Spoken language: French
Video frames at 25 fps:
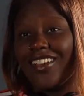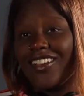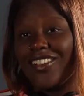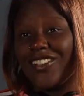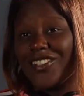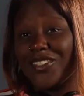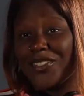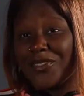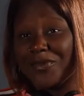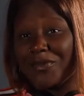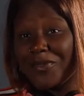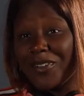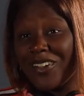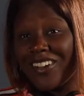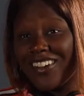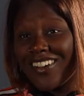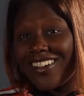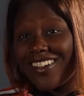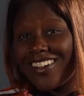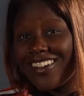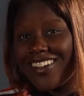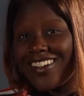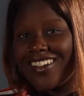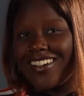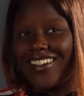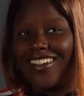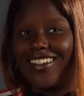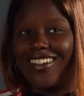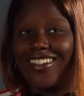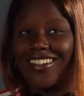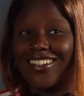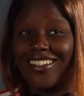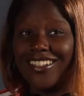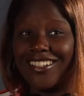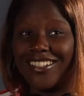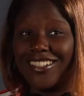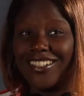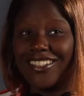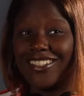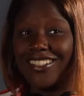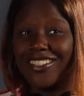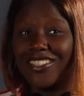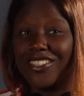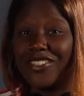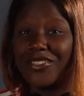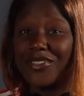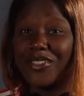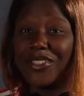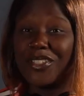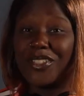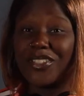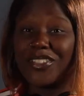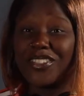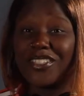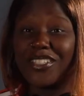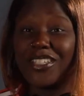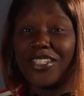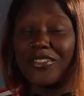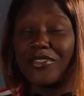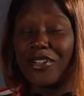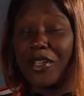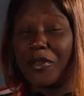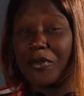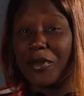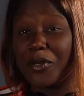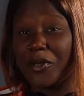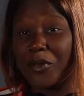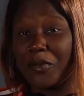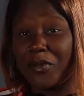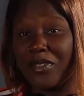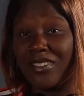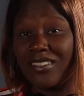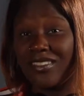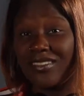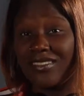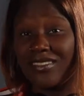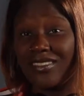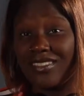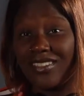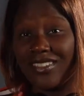Le sport euh, Je vais danser des fois avec mes copines.